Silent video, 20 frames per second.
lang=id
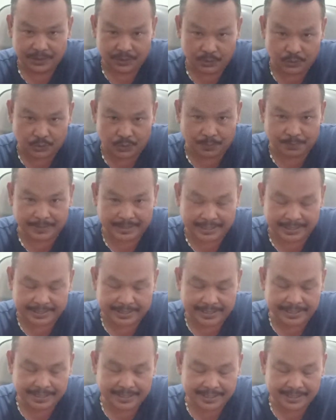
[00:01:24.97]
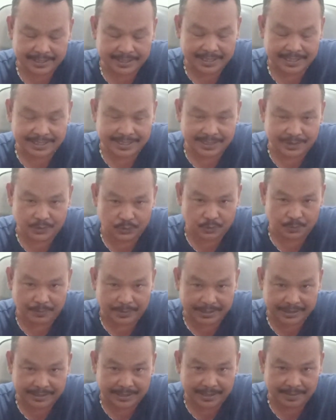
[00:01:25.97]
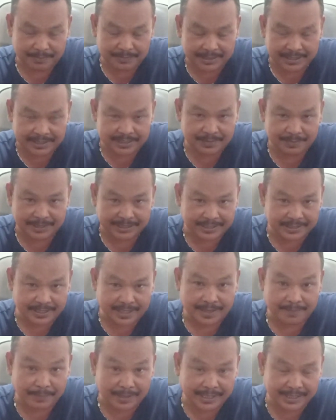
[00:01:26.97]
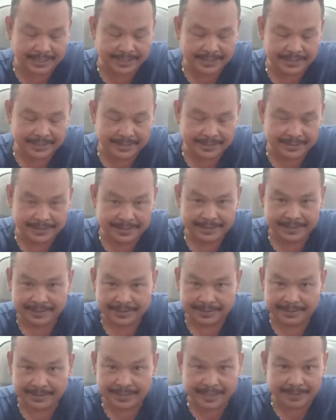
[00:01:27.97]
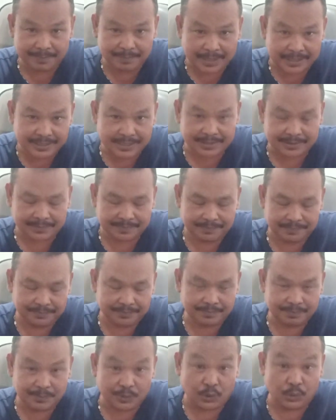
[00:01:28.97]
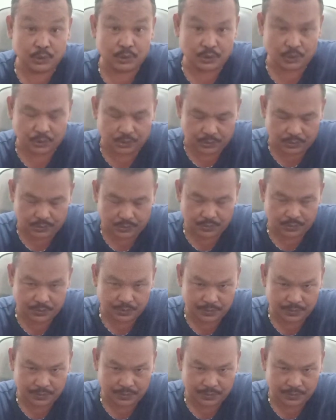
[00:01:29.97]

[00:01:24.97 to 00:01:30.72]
YouTube mereka, kanal YouTube mereka menjadi semakin ramai dan banyak penonton